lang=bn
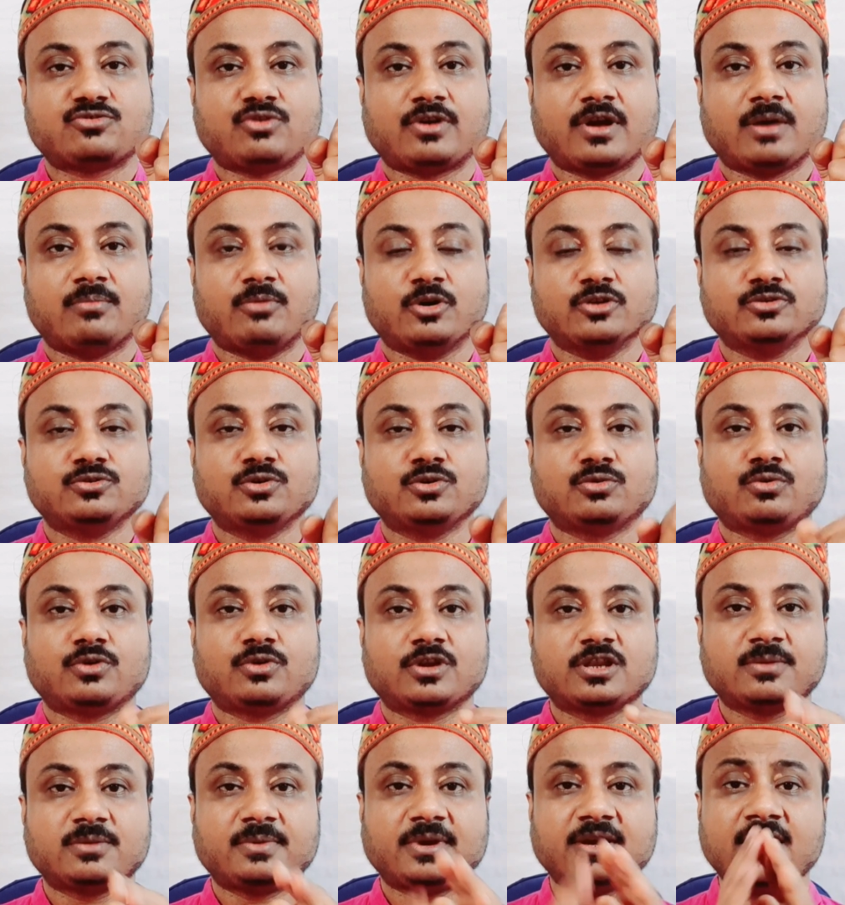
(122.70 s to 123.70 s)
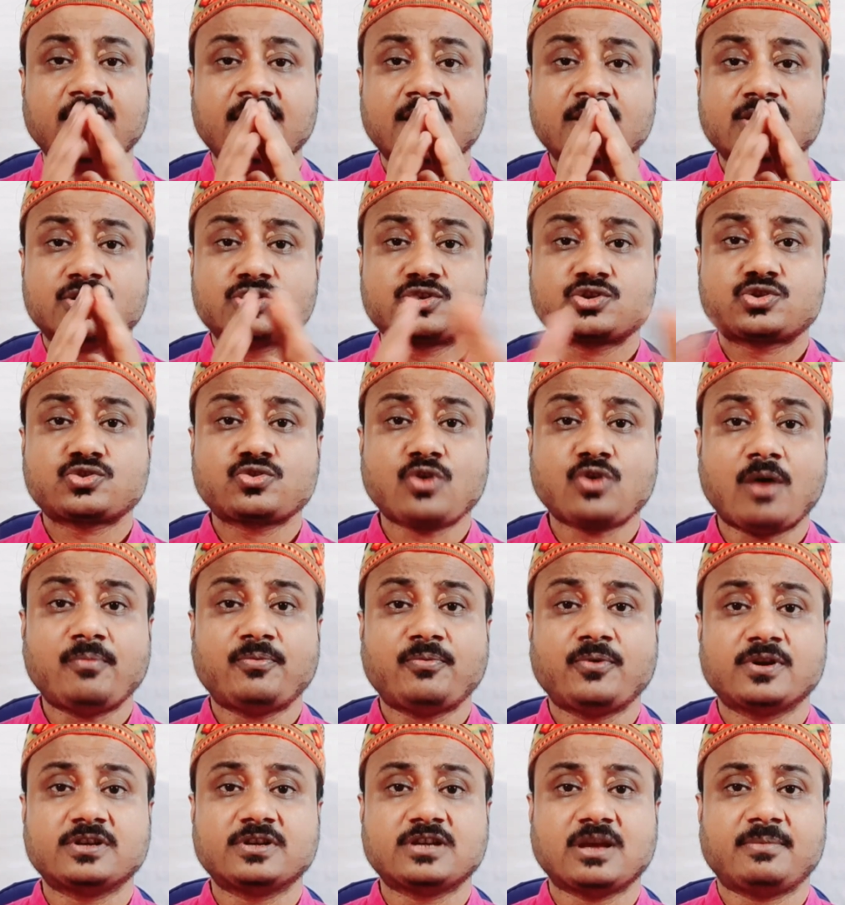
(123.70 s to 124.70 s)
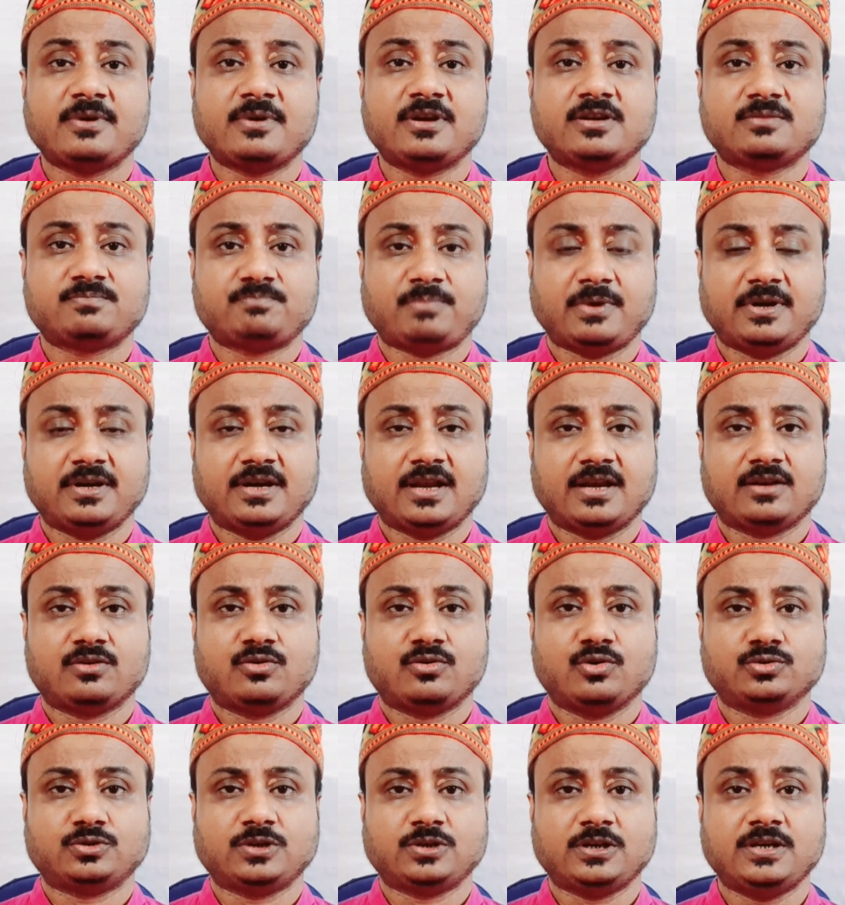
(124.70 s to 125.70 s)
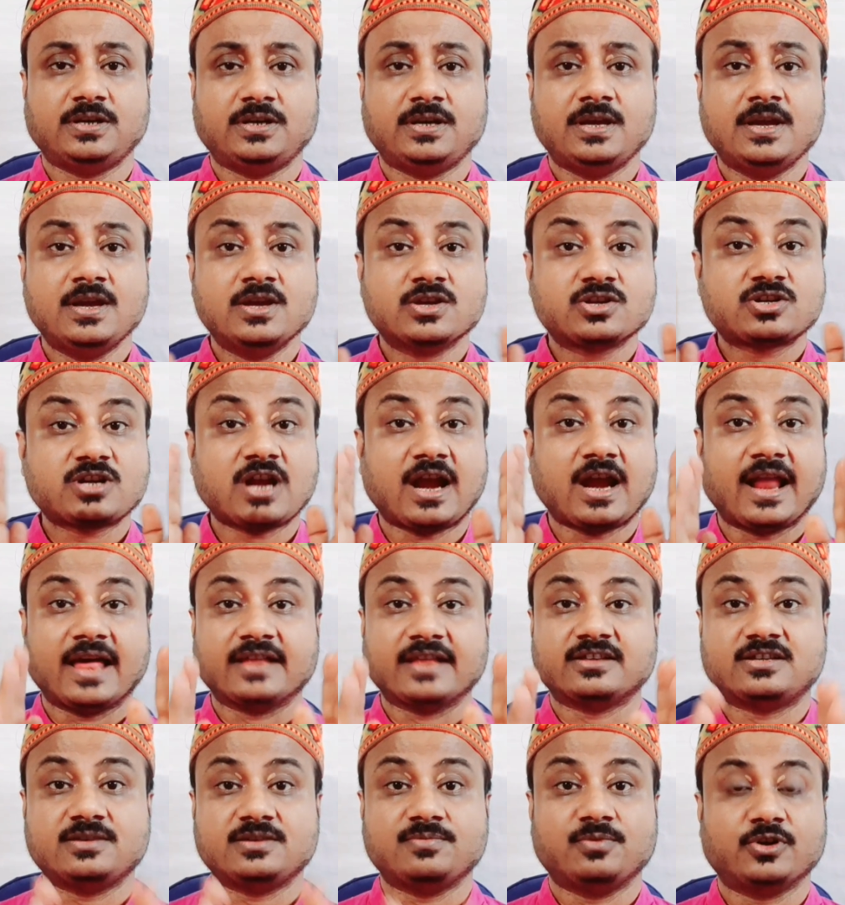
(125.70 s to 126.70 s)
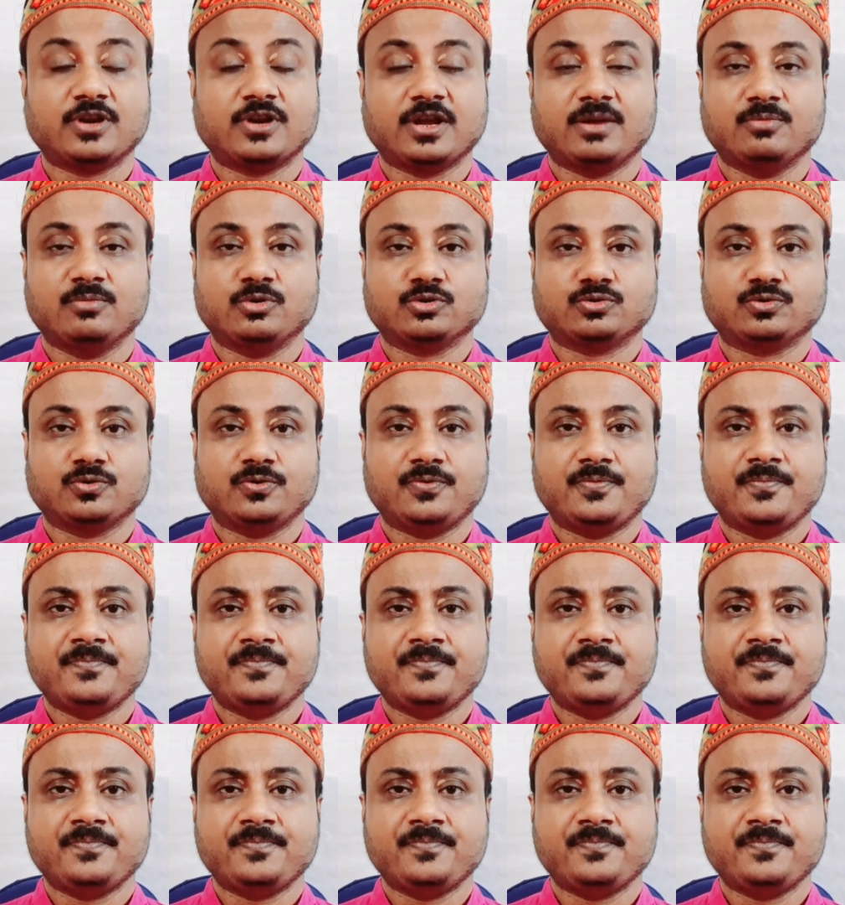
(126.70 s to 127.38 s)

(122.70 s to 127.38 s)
করা বন্ধ করে দেবে স্টপ হয়ে যাবে হৃৎপিণ্ডের গতি সারা জীবনের মতো